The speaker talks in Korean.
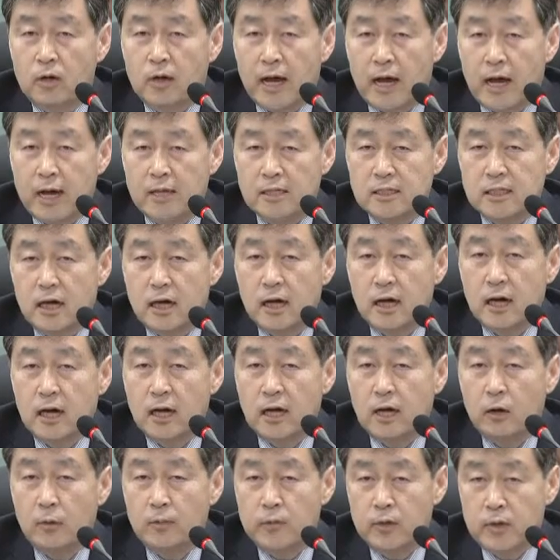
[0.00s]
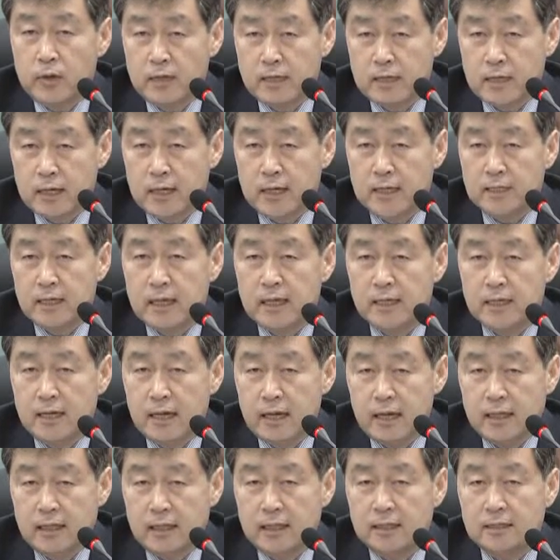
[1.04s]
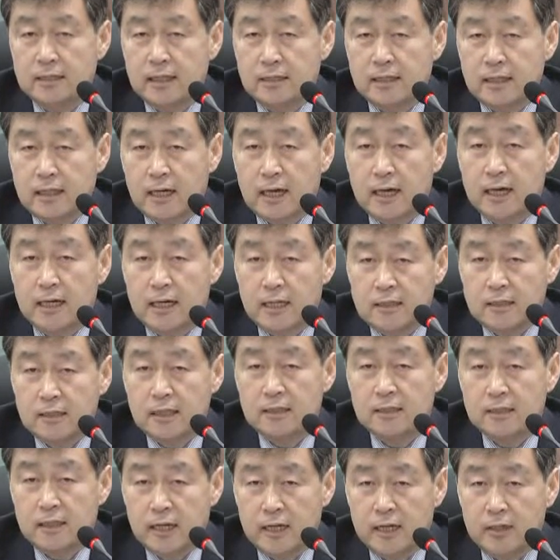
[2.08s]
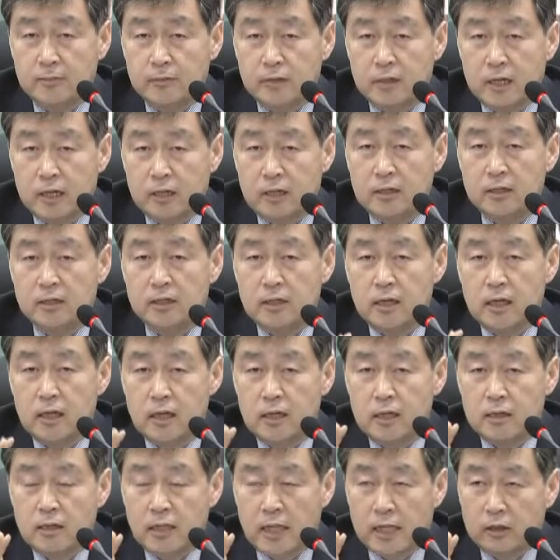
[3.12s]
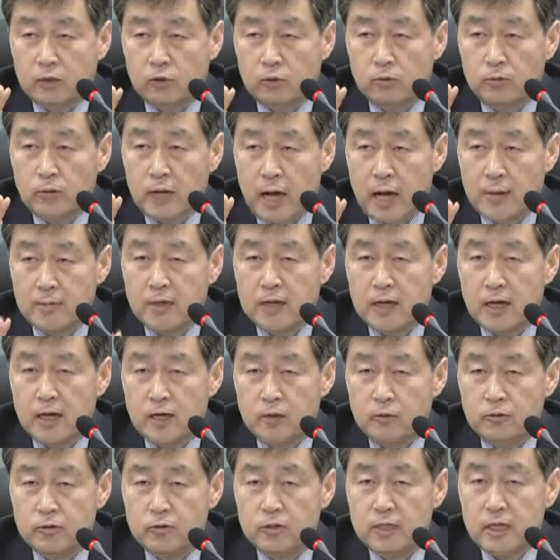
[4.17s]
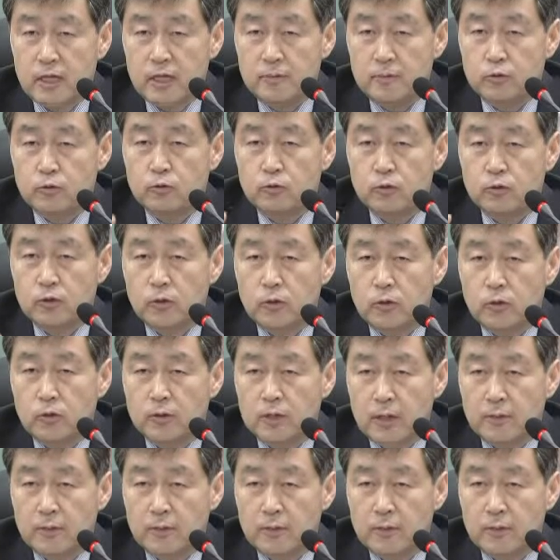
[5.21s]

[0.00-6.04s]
가해자가 피해자의 사이에 당사자 간의 일차적인 해결입니다. 그것이 다투 합의가 이루어지지 않으면 궁극적으로